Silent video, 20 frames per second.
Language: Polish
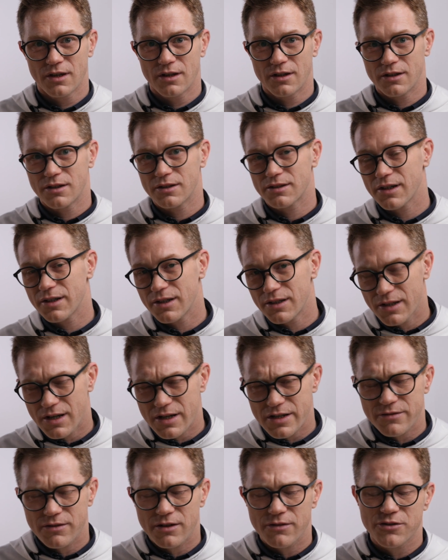E, ta jej
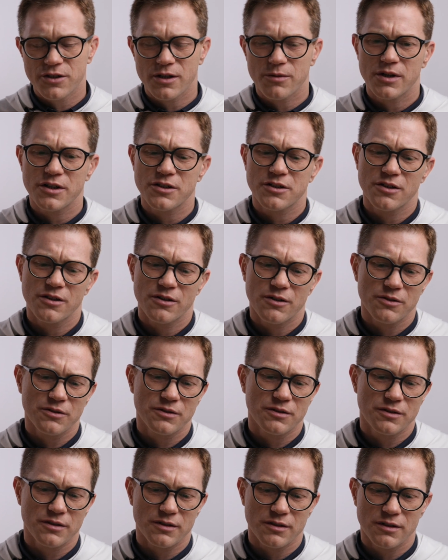nazwa wzięła się
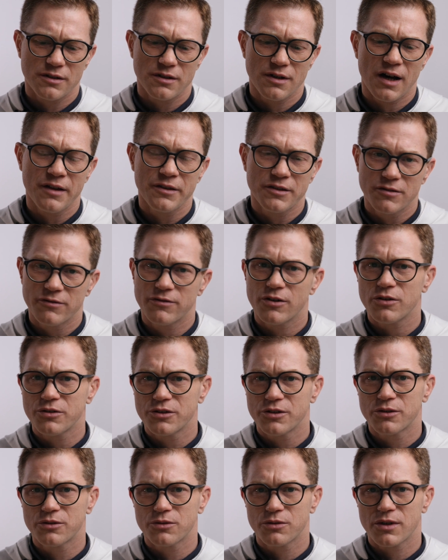od e,
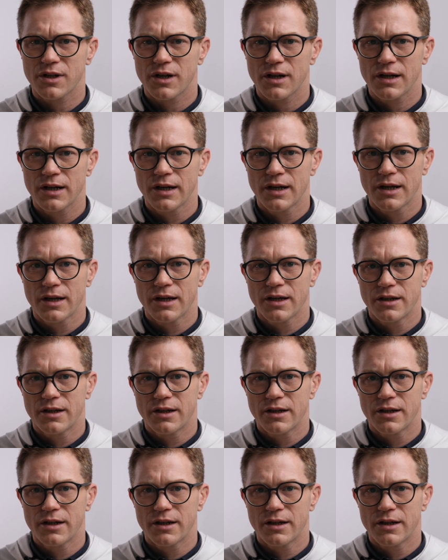antyfony, która